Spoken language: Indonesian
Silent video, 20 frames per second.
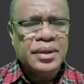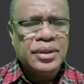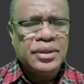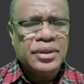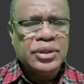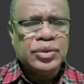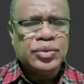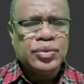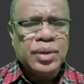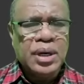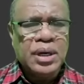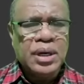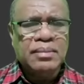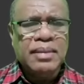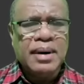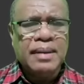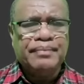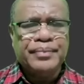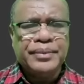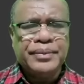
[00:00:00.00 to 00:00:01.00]
Sesudah
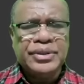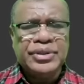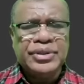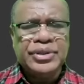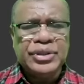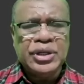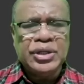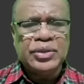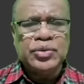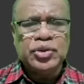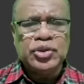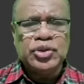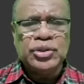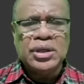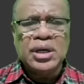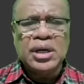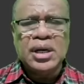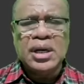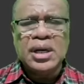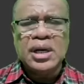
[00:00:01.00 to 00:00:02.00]
dibaptis, Yesus
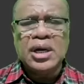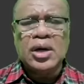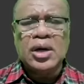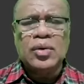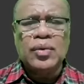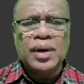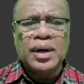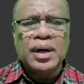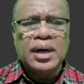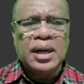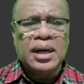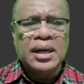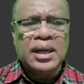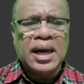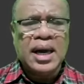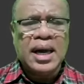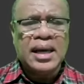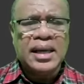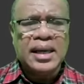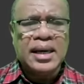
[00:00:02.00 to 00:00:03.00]
segera keluar dari
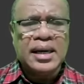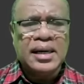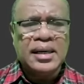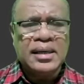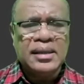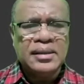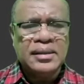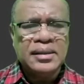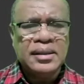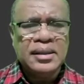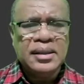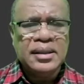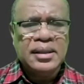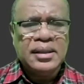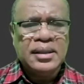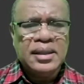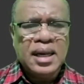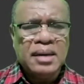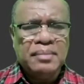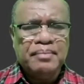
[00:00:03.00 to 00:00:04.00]
air,
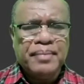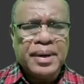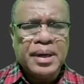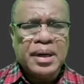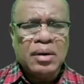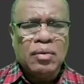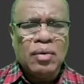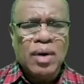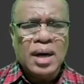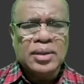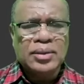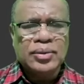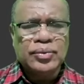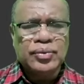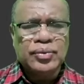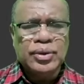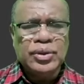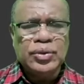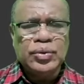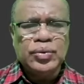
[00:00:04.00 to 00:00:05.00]
dan pada
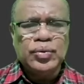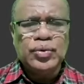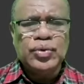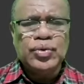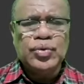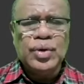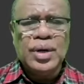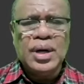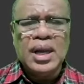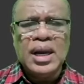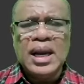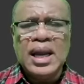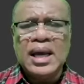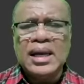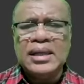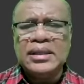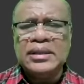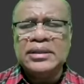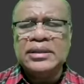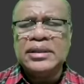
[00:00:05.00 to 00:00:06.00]
waktu itu juga
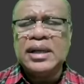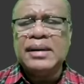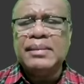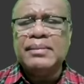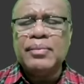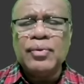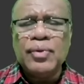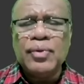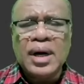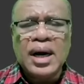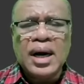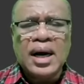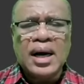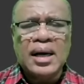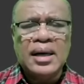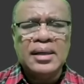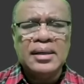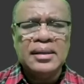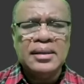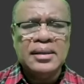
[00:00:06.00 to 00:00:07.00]
langit
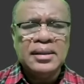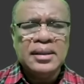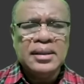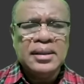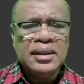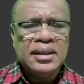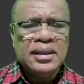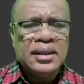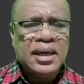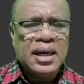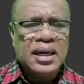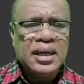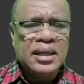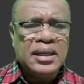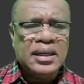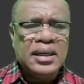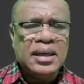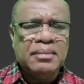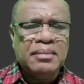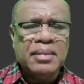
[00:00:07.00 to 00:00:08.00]
terbuka, dan
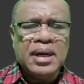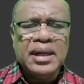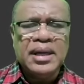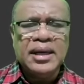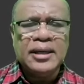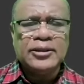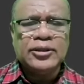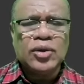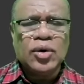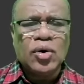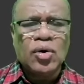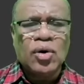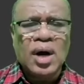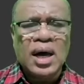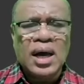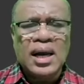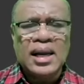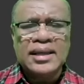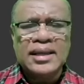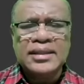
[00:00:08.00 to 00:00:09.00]
ia melihat roh
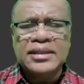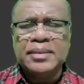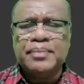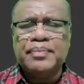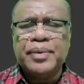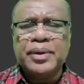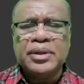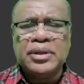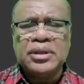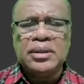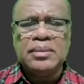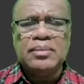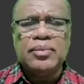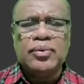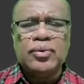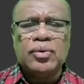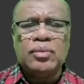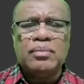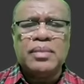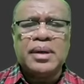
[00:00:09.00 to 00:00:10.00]
Allah seperti
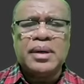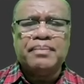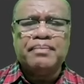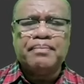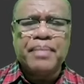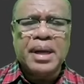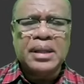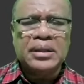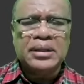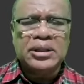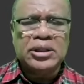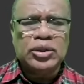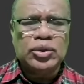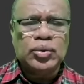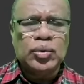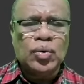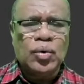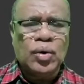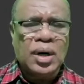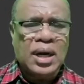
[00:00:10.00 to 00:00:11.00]
burung merpati
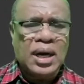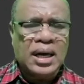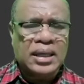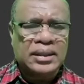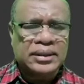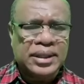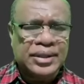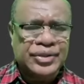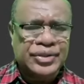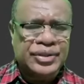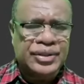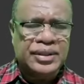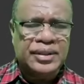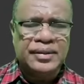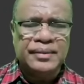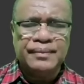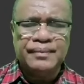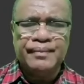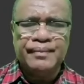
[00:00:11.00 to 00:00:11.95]
turun ke atasnya.